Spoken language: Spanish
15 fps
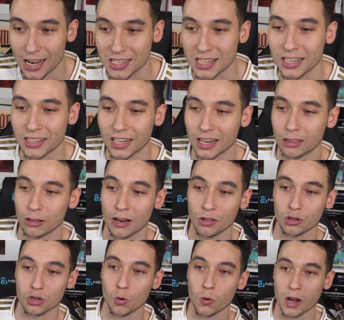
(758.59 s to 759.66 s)
Será la siguiente
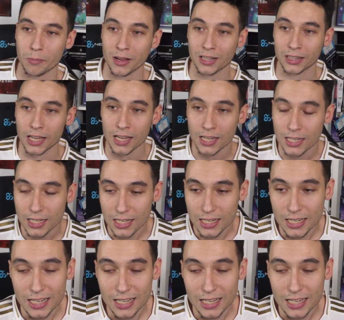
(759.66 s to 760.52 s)
reaccionando seguramente.